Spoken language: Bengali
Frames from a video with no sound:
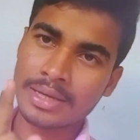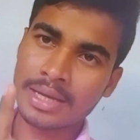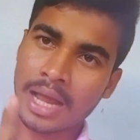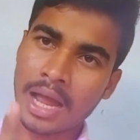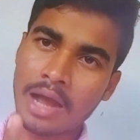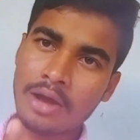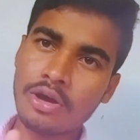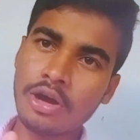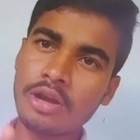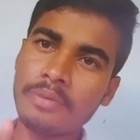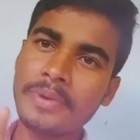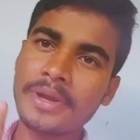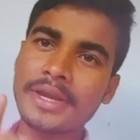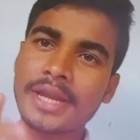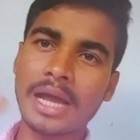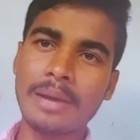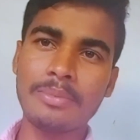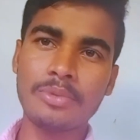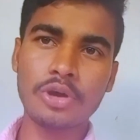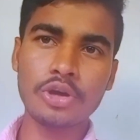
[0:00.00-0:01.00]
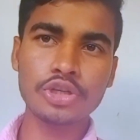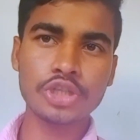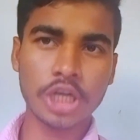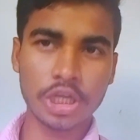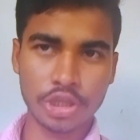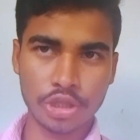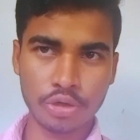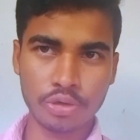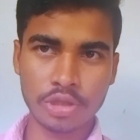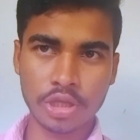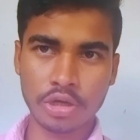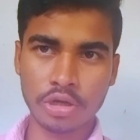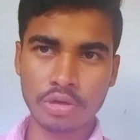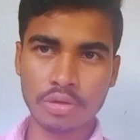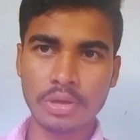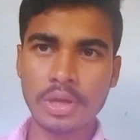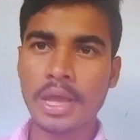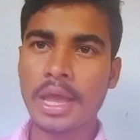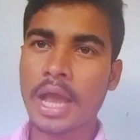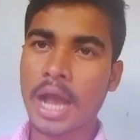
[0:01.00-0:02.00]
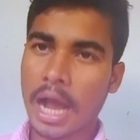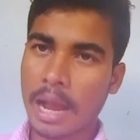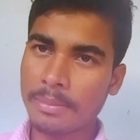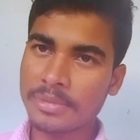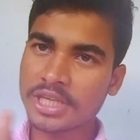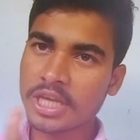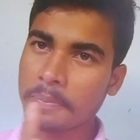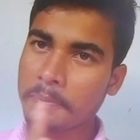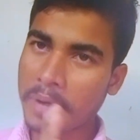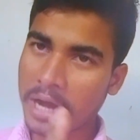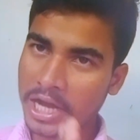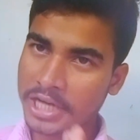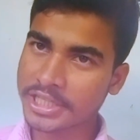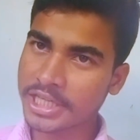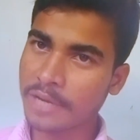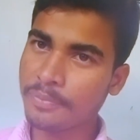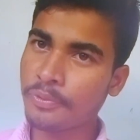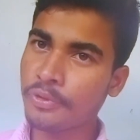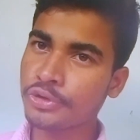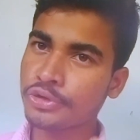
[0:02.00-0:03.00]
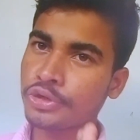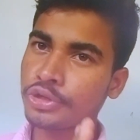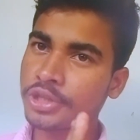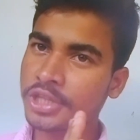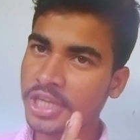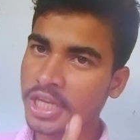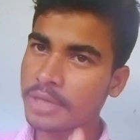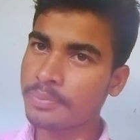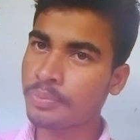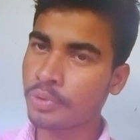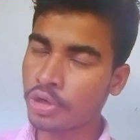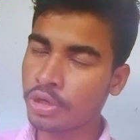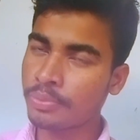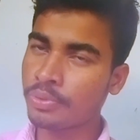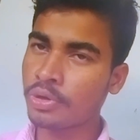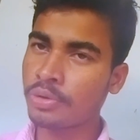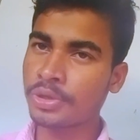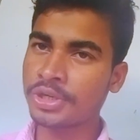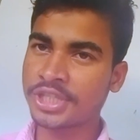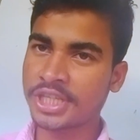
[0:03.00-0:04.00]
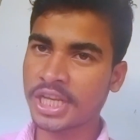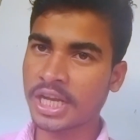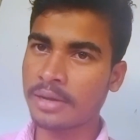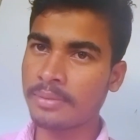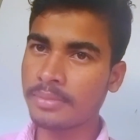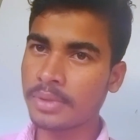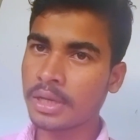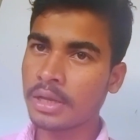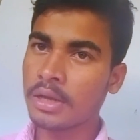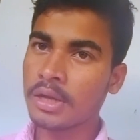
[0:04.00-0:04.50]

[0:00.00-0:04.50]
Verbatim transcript: না গল্পের নামকরণ সার্থকতা করো আমি যে পাঁচটা প্রশ্ন দিয়ে বলে বলছিলাম